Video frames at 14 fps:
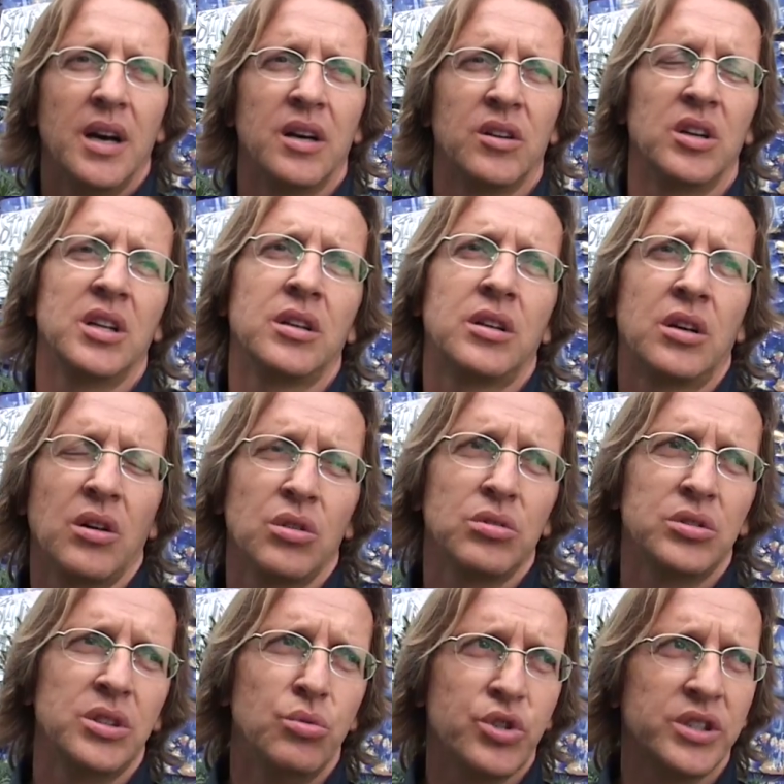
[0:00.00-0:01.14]
Allora, il cono
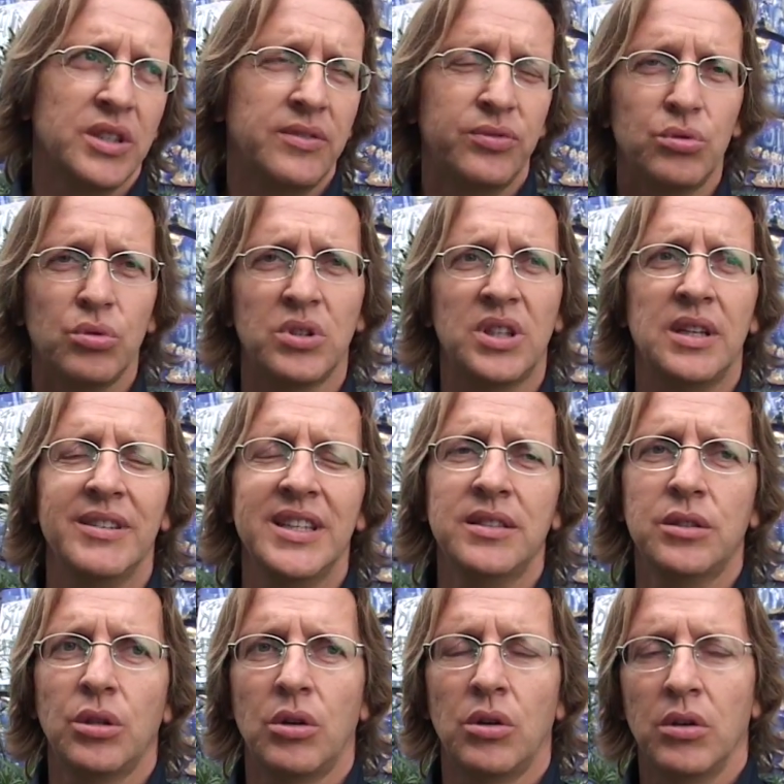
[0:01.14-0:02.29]
di luce del futuro
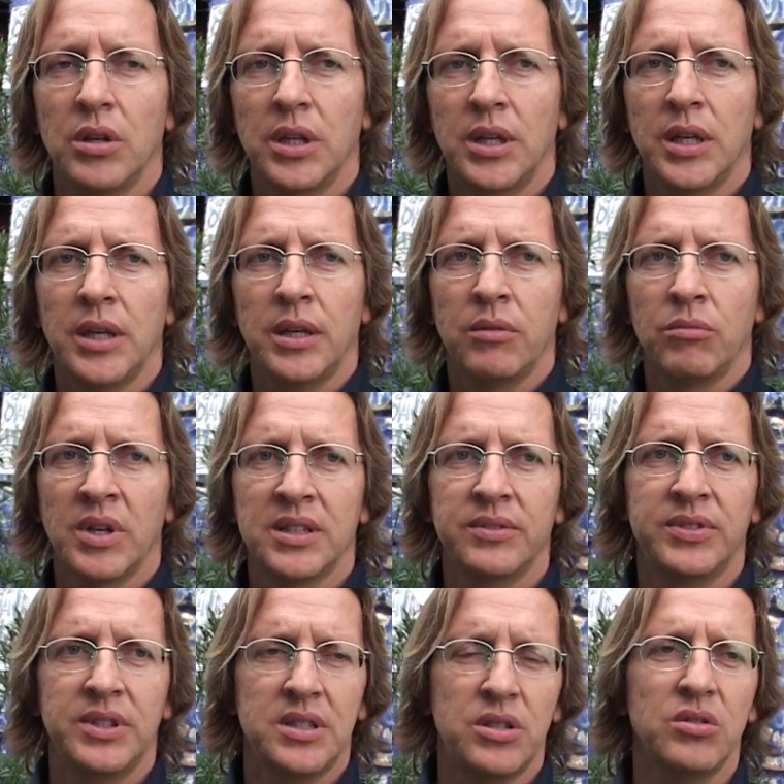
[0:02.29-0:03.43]
dell'evento è una
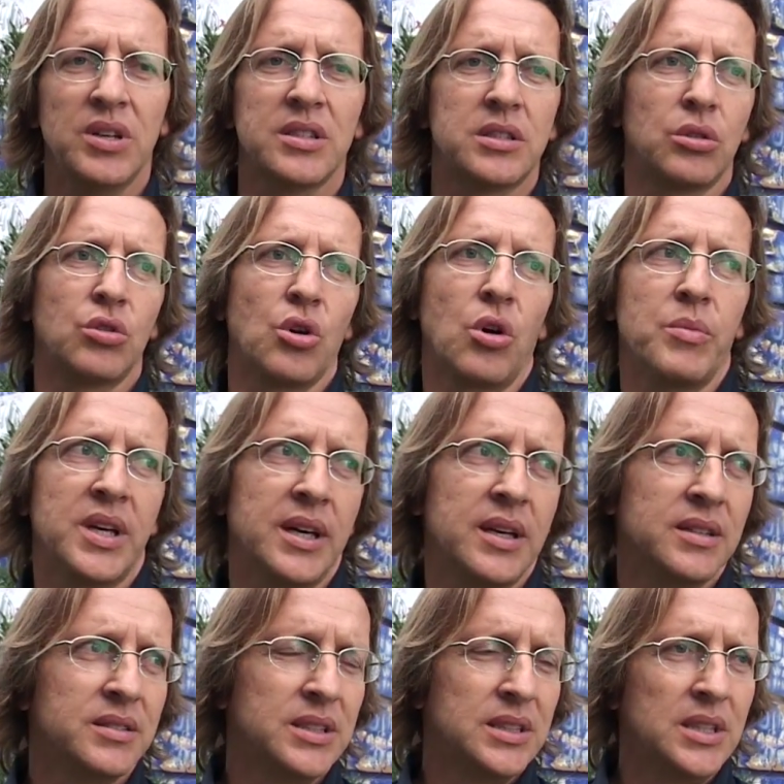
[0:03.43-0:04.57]
definizione
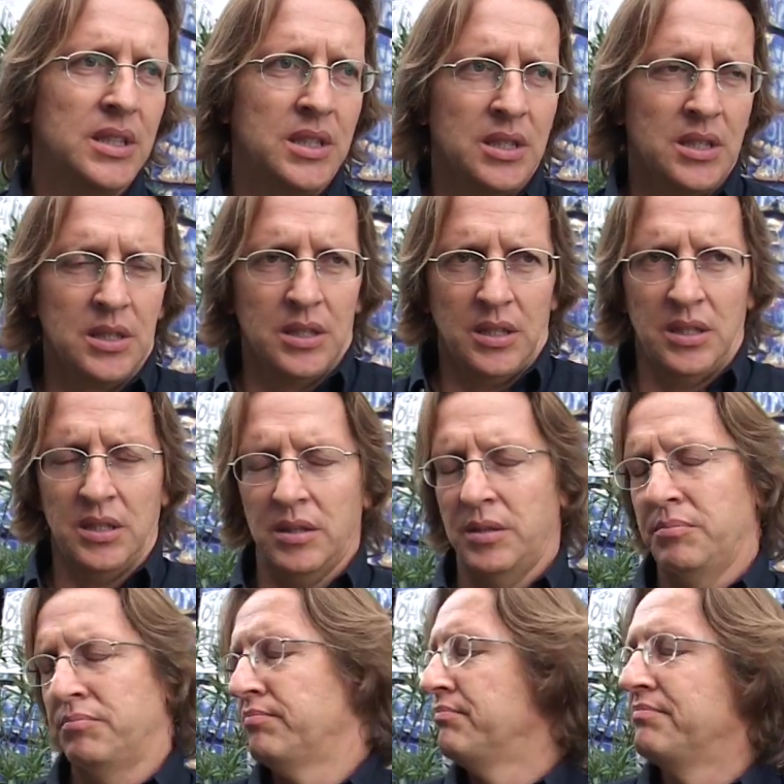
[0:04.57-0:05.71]
astronomica.
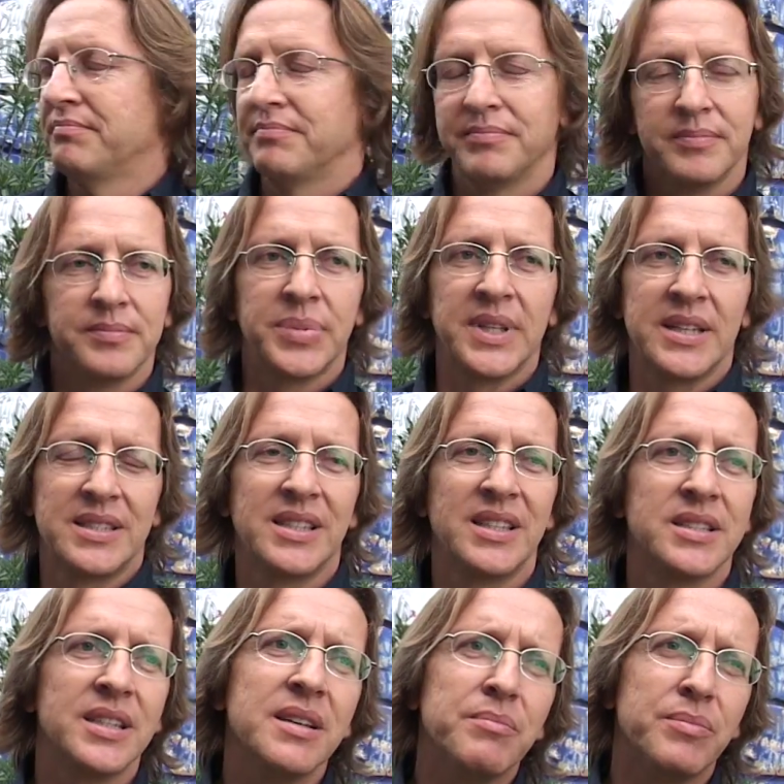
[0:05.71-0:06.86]
Ehm, per essere
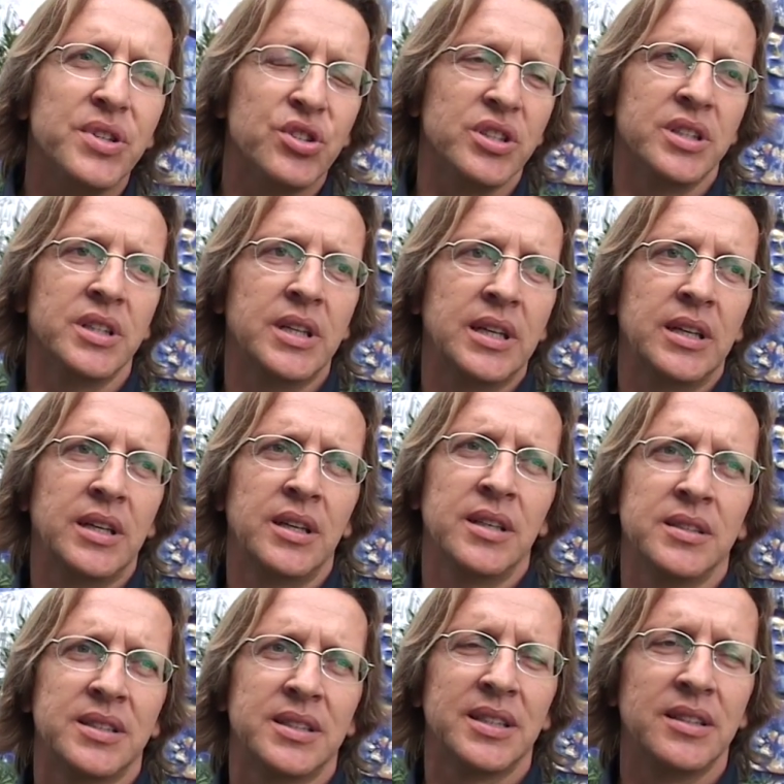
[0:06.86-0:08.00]
semplici,
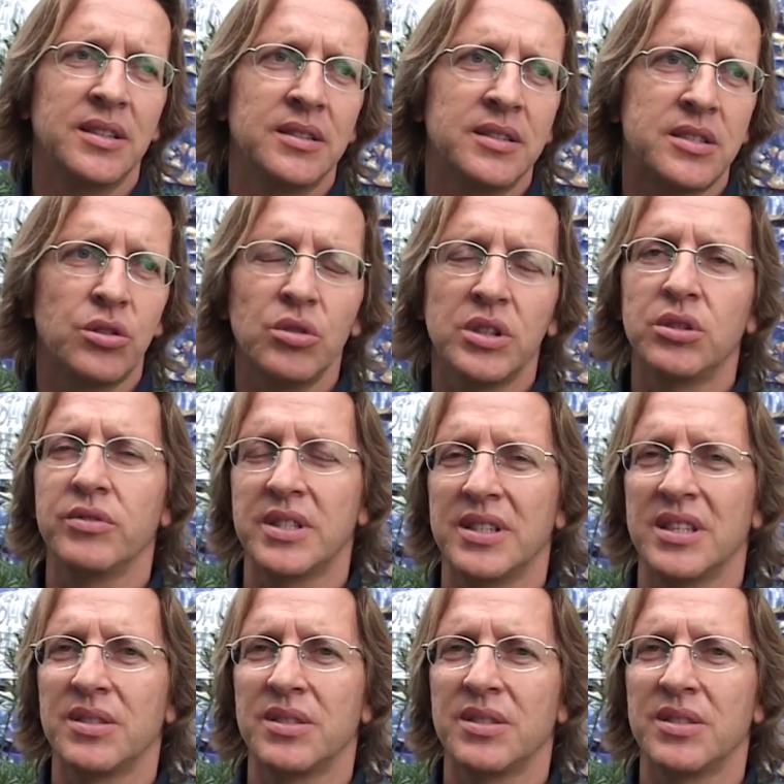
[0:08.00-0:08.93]
eh, se il Sole dovesse